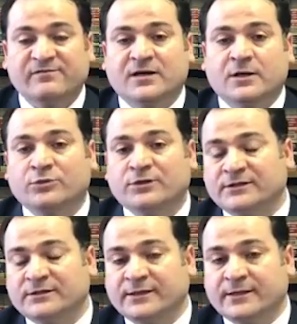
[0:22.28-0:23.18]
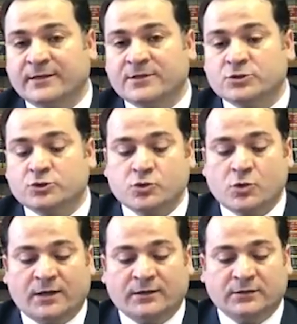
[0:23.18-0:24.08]
ve kabul edildi. Şu
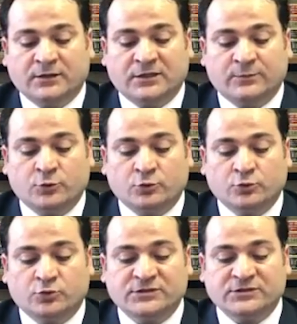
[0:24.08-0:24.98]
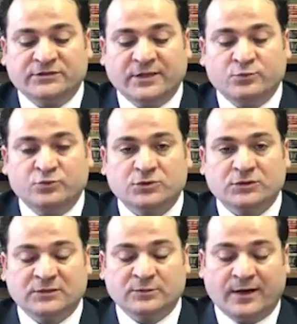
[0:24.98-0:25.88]
an 2019 yılı Temmuz
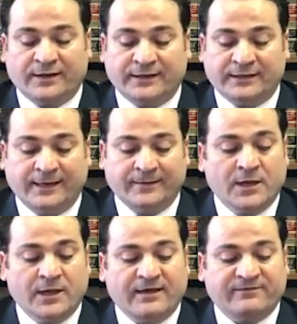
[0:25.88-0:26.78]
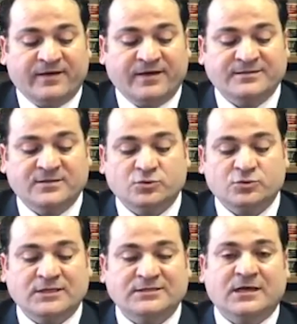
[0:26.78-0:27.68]
itibariyle F1
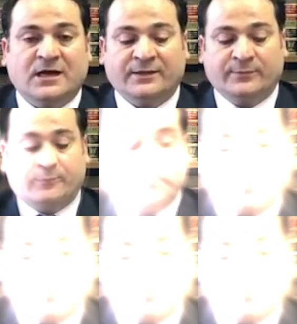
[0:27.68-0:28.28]
statüsüne sahibim.